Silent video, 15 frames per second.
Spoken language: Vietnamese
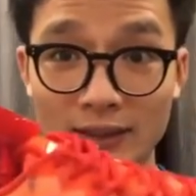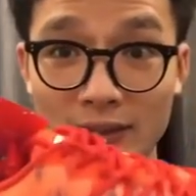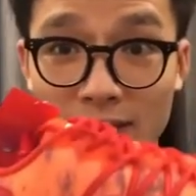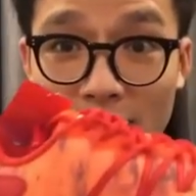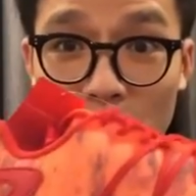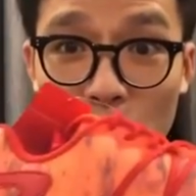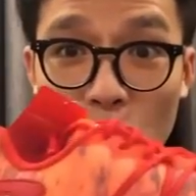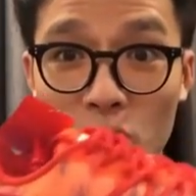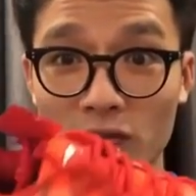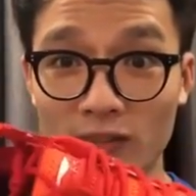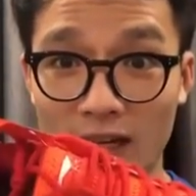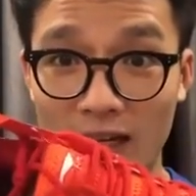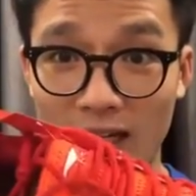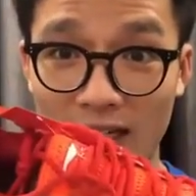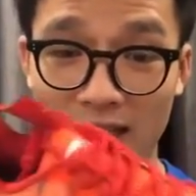trẻ trung
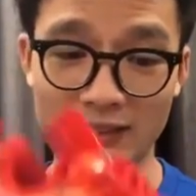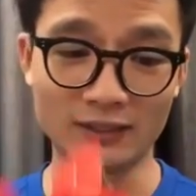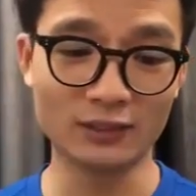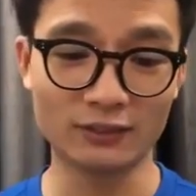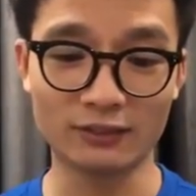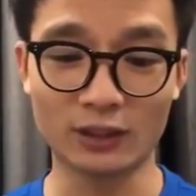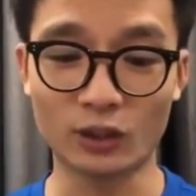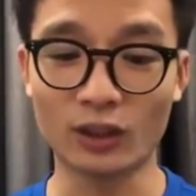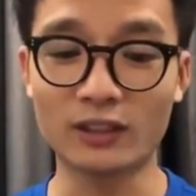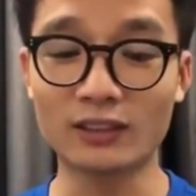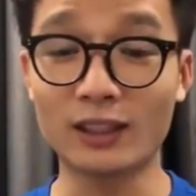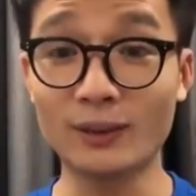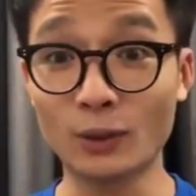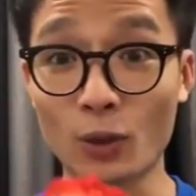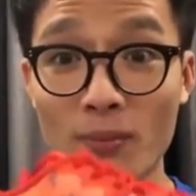và phải nói là rất
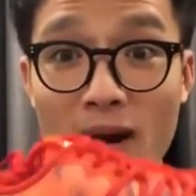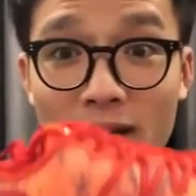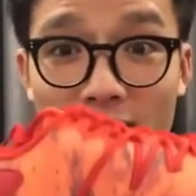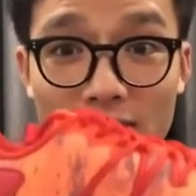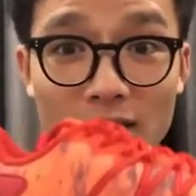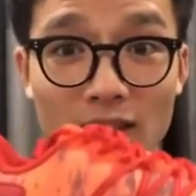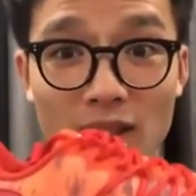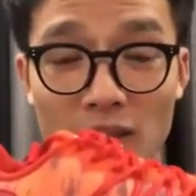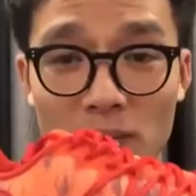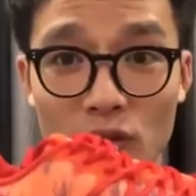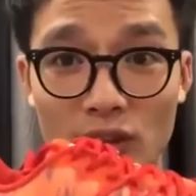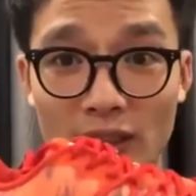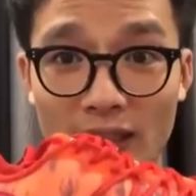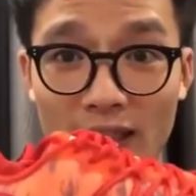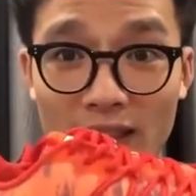là nổi bật Mẫu
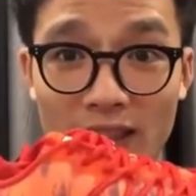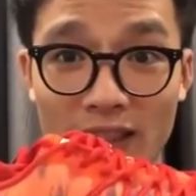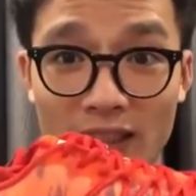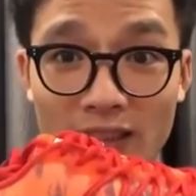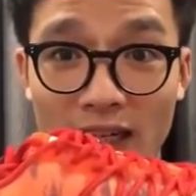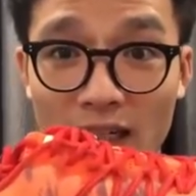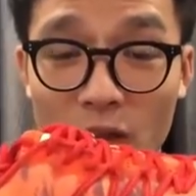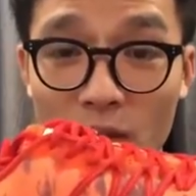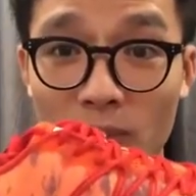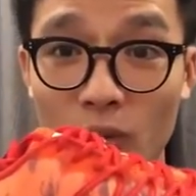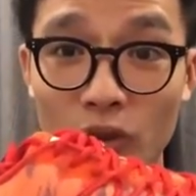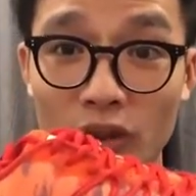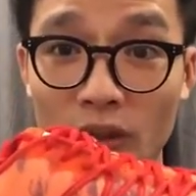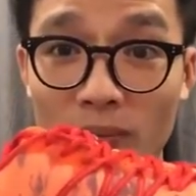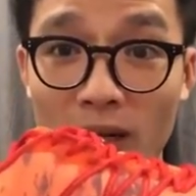giày này thì giá gốc là 1
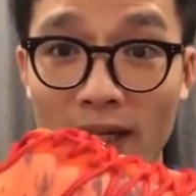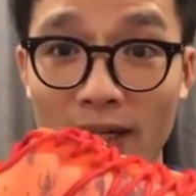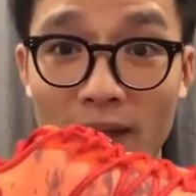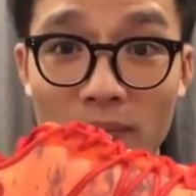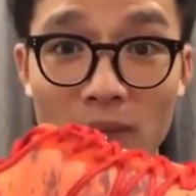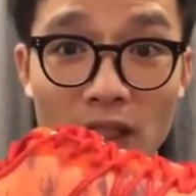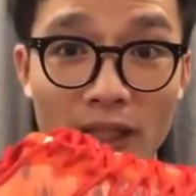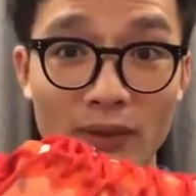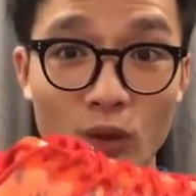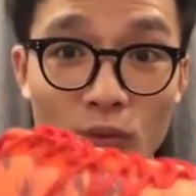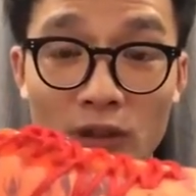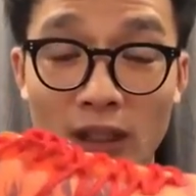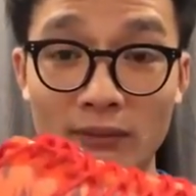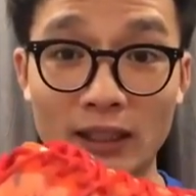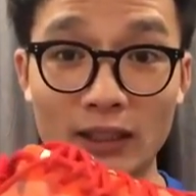triệu 750 bên Hùng
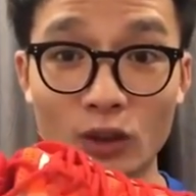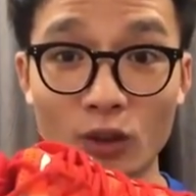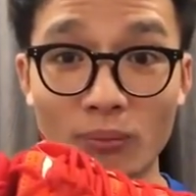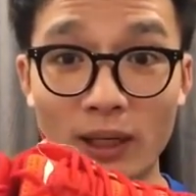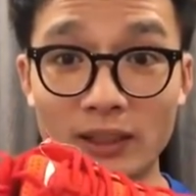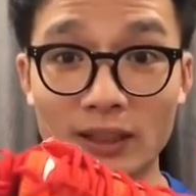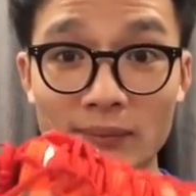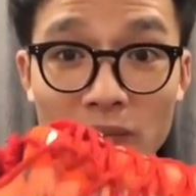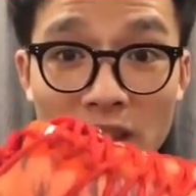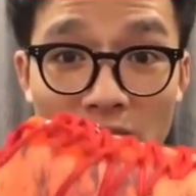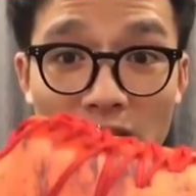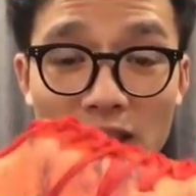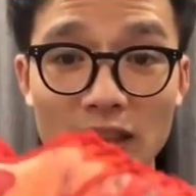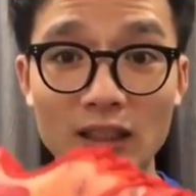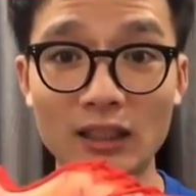giảm giá chỉ còn
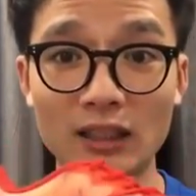709